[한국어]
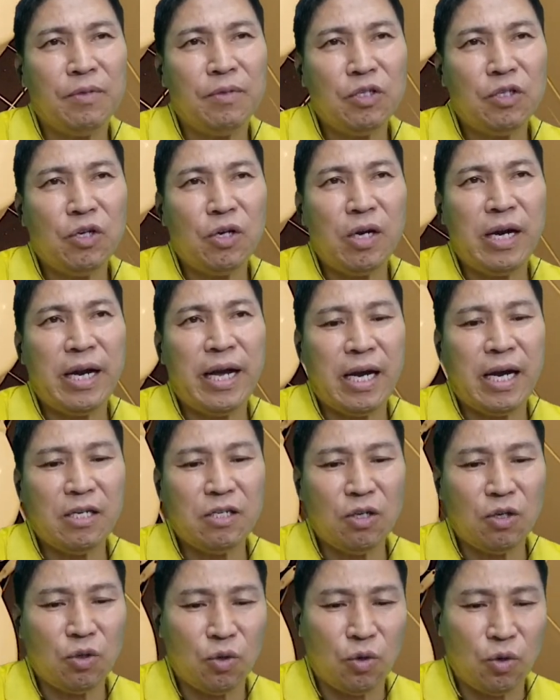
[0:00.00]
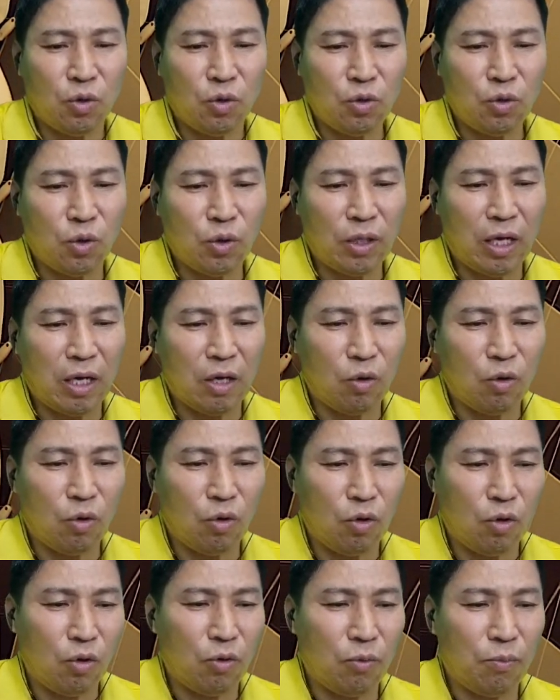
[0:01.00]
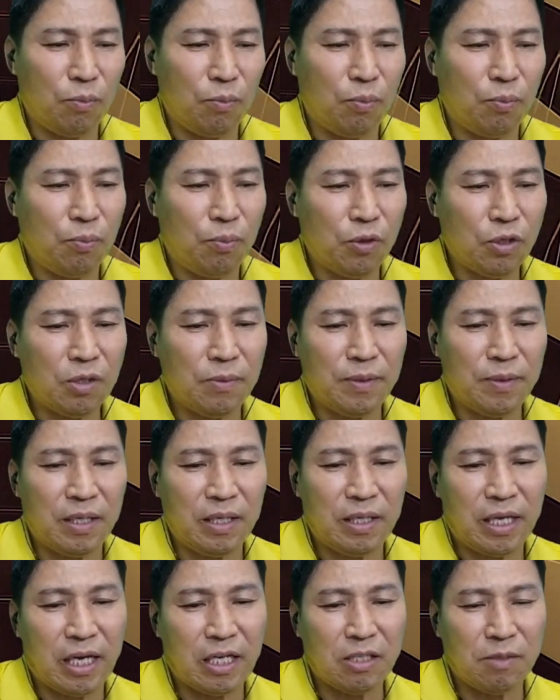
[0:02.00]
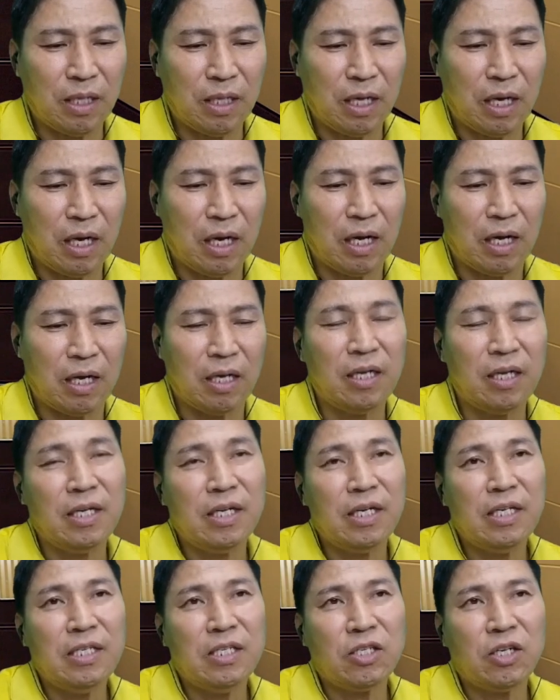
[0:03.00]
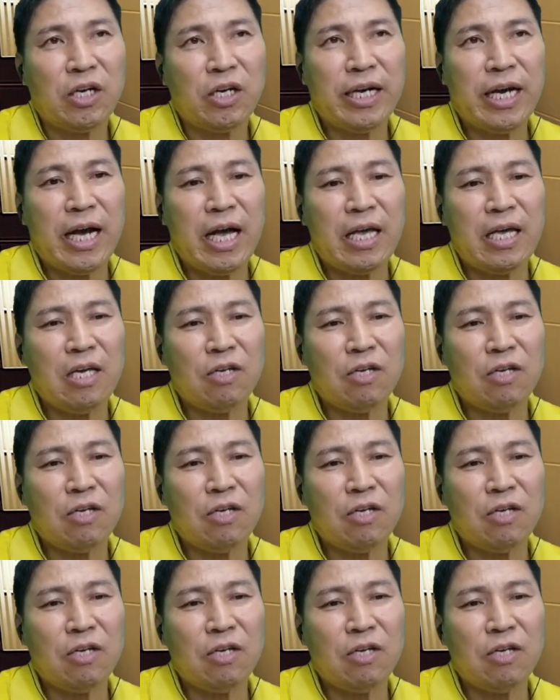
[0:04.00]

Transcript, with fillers: 신뢰하셔도 좋다고 보시면 되겠습니다. 저희가 이